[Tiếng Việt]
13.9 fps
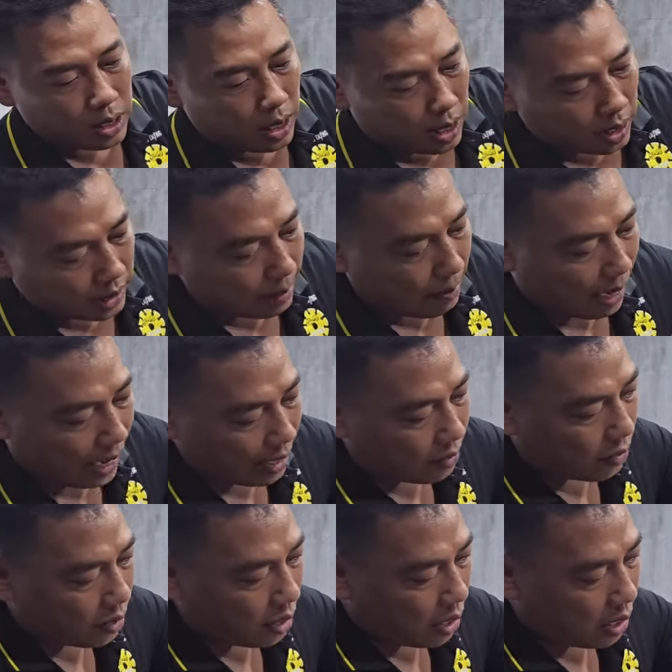nó cái mã
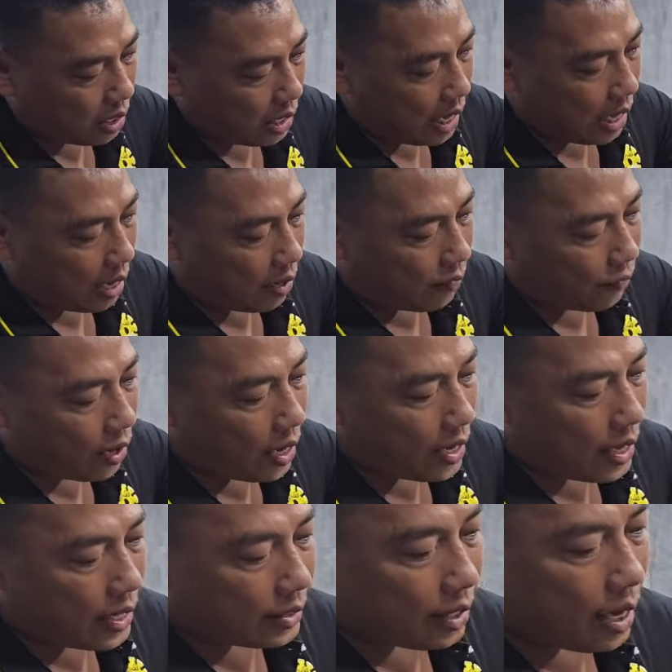của nó là
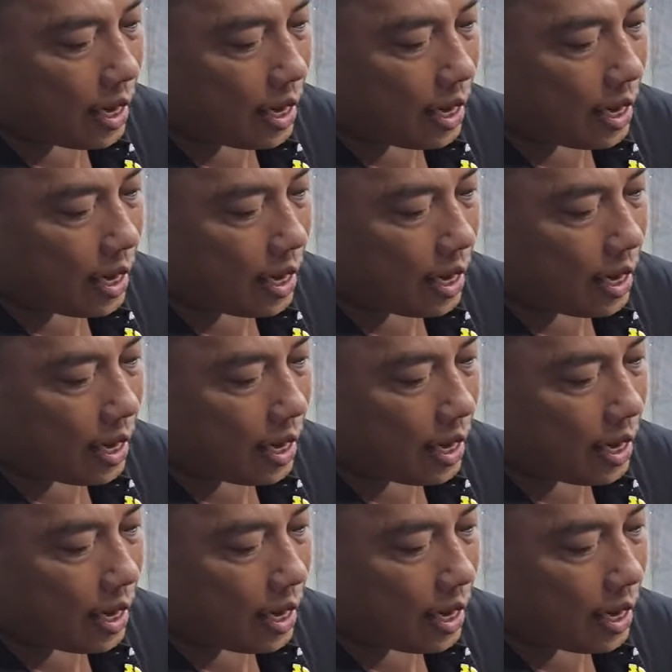VIT